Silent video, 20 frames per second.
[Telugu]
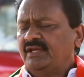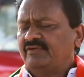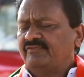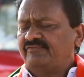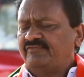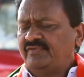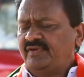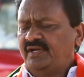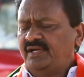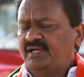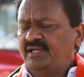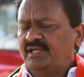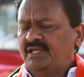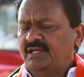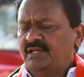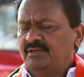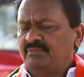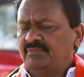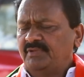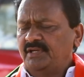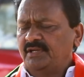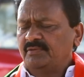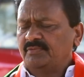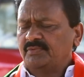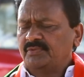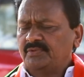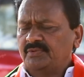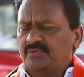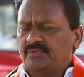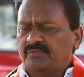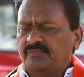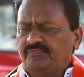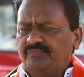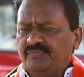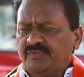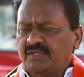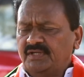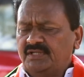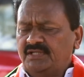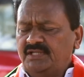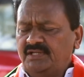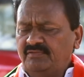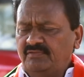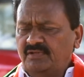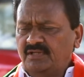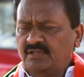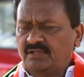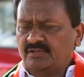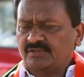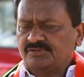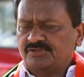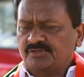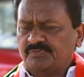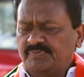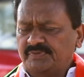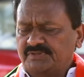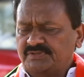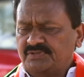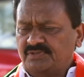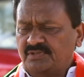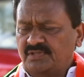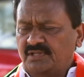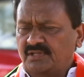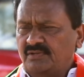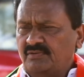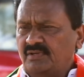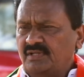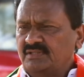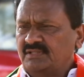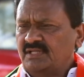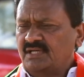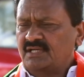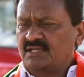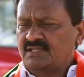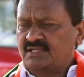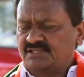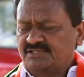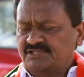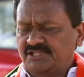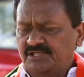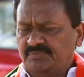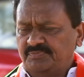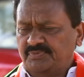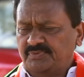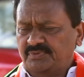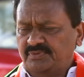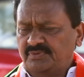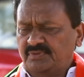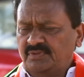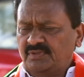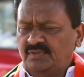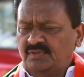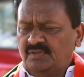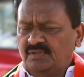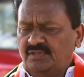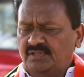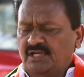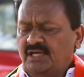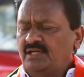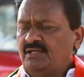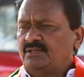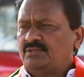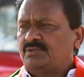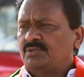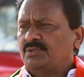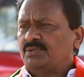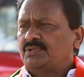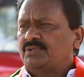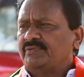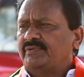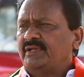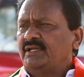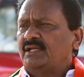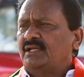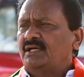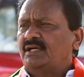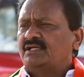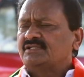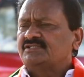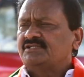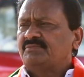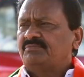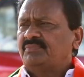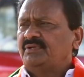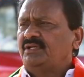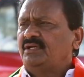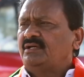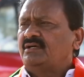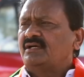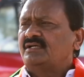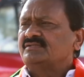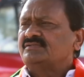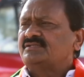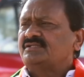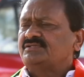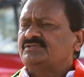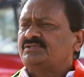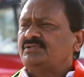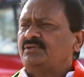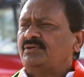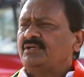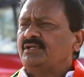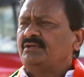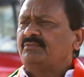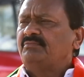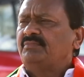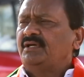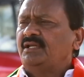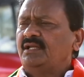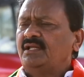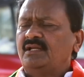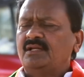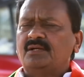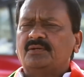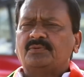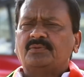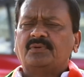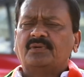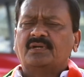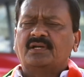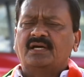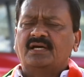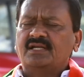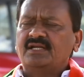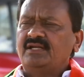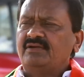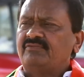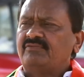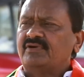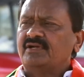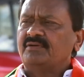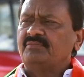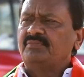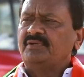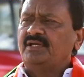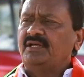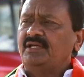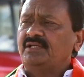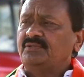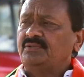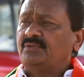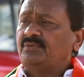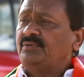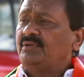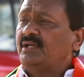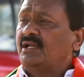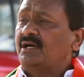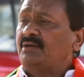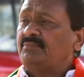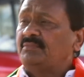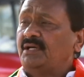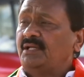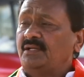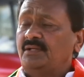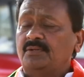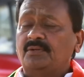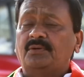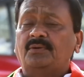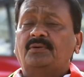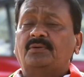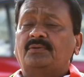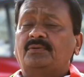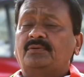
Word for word: ఎవ్రీ డే మేము టీవీలలో చూపిస్తున్నాను అర్ధగంట సేపు టెన్ టు ట్వెల్వ్ అసెంబ్లీ కాన్స్టెన్సీలో ఎమ్మెల్యేలకు రానివ్వడం లేదు గ్రామాల్లో